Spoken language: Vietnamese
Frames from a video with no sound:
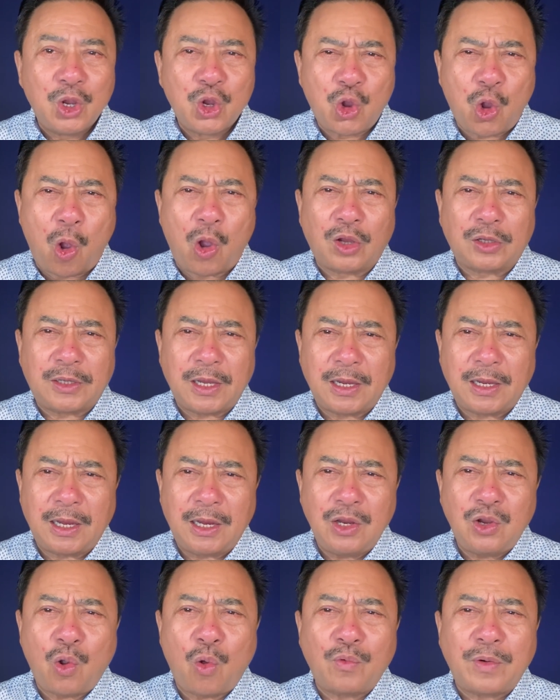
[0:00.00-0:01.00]
Con thì
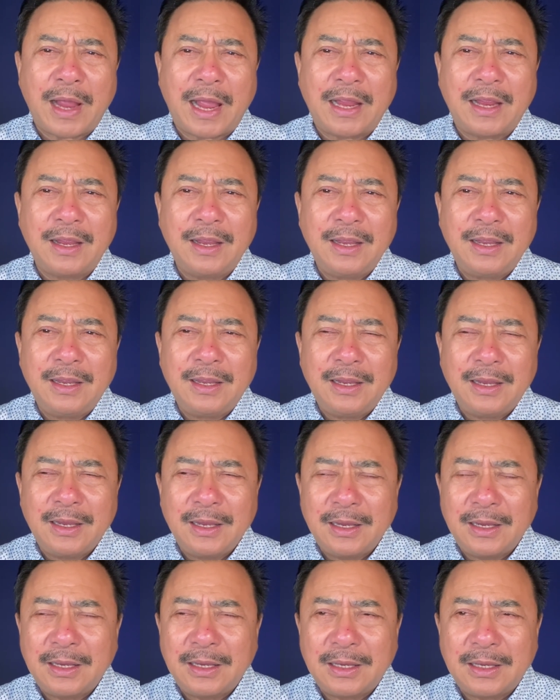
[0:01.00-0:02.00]
nghĩ cô này
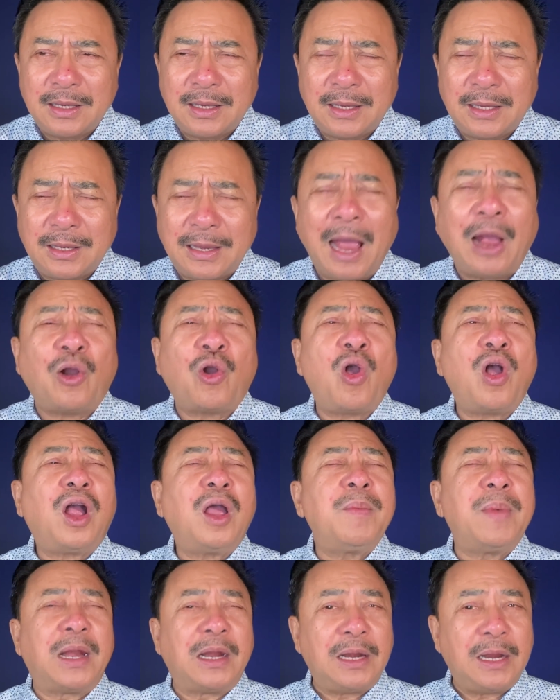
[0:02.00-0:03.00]
chắc có
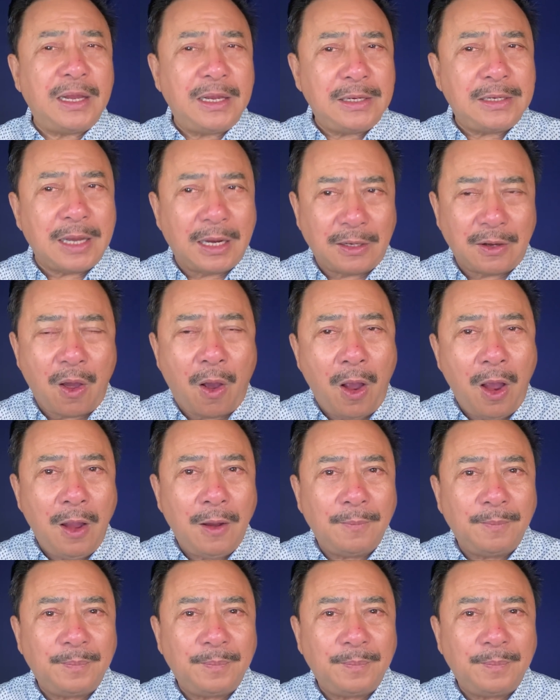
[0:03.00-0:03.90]
cái bệnh lý gì đó.